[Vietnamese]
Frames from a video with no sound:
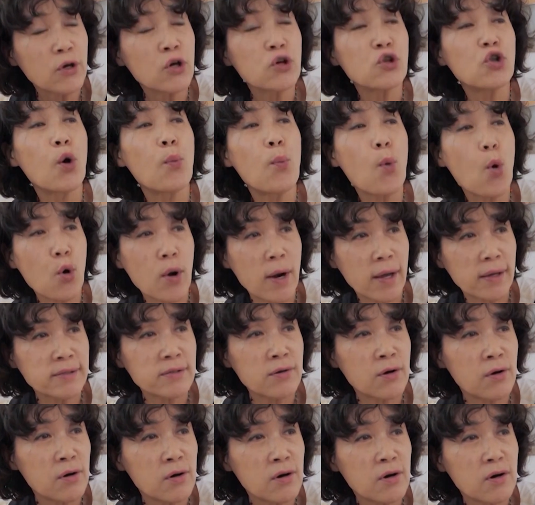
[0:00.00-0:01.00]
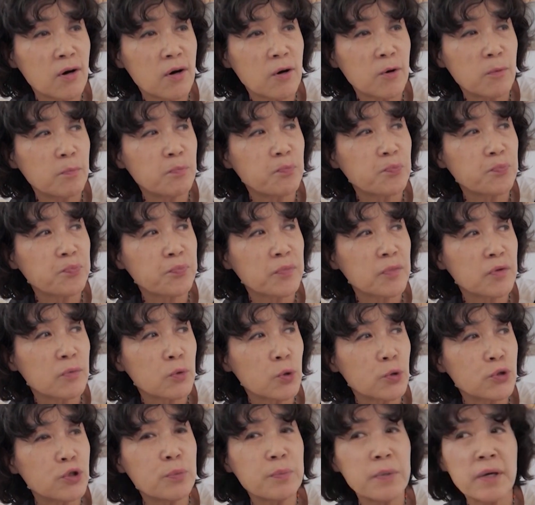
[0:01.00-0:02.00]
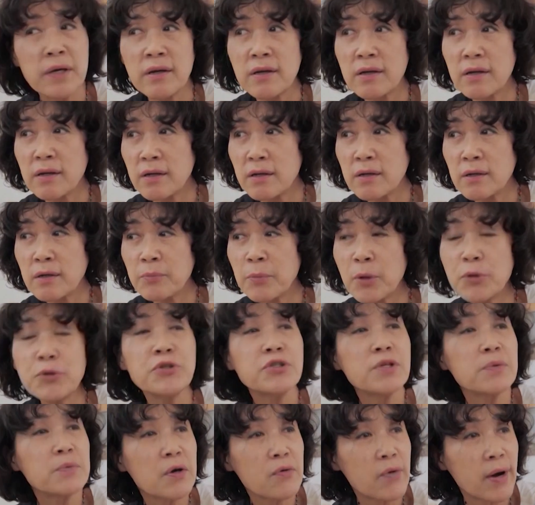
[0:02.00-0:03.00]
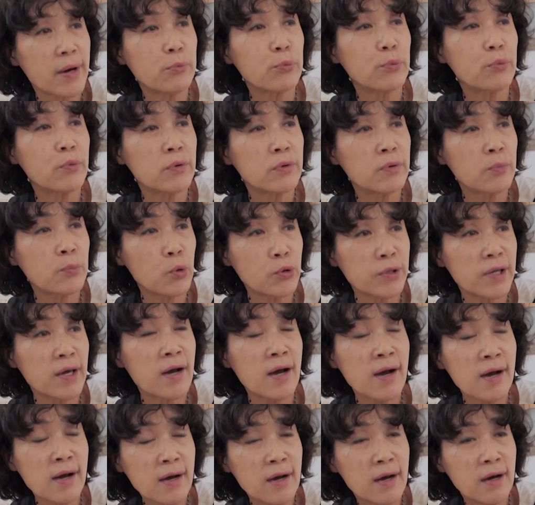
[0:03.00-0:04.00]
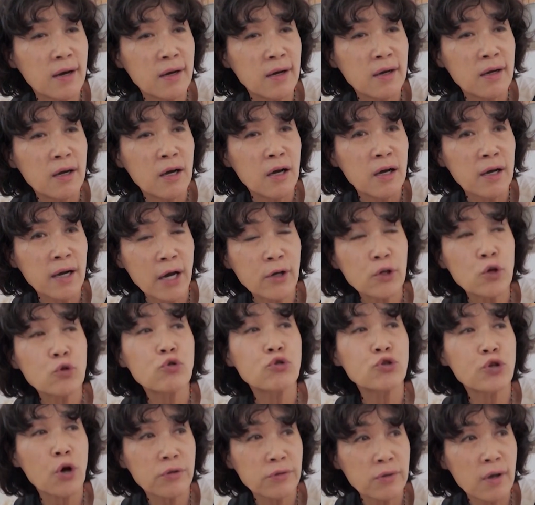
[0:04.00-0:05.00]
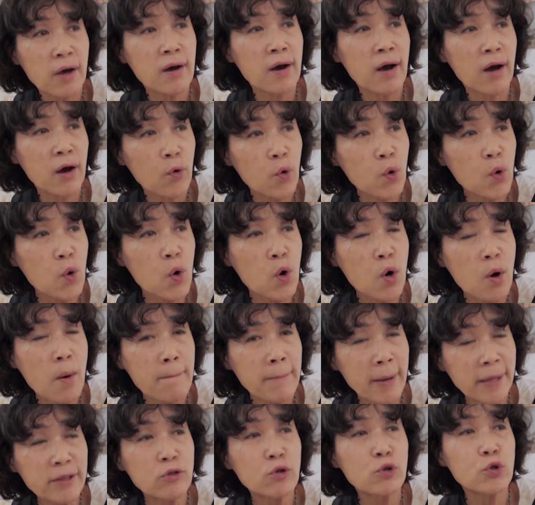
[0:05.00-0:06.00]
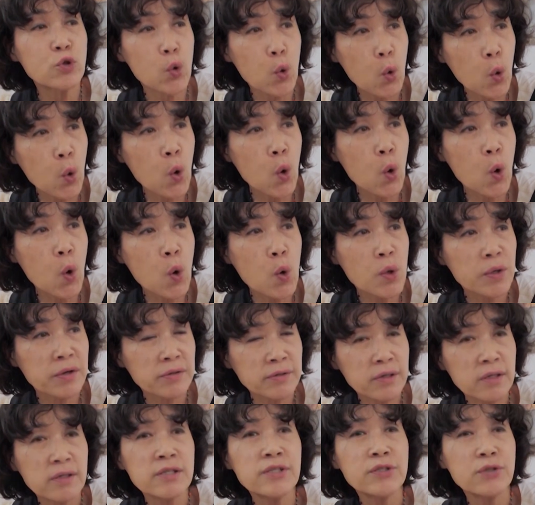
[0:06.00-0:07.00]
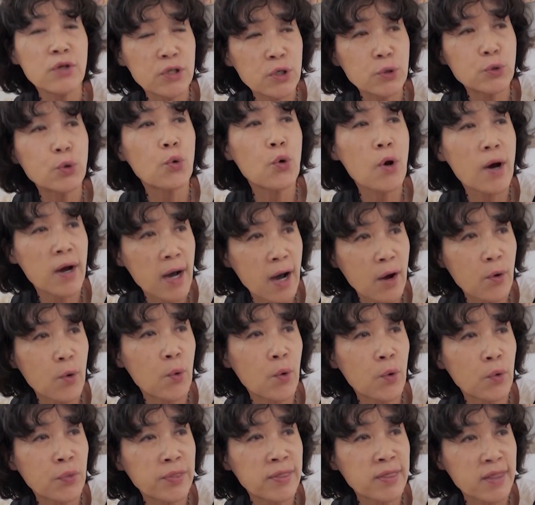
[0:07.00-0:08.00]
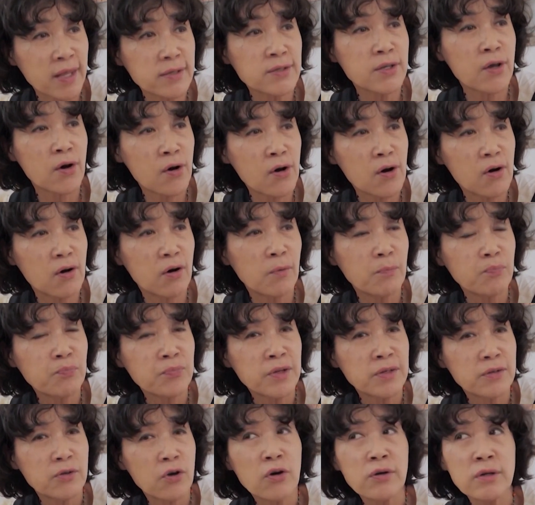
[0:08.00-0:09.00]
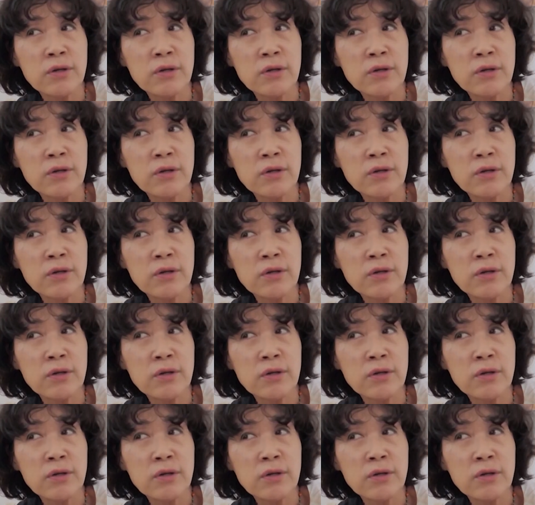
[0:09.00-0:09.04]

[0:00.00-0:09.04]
tuy nhiên từ khi họ tăng giá, tôi đã bắt đầu mua cơm ở cửa hàng tiện lợi bởi giá cả dễ chịu hơn nhiều và đồ ăn ngon hơn. Bây giờ thì tôi ghé thường xuyên hơn,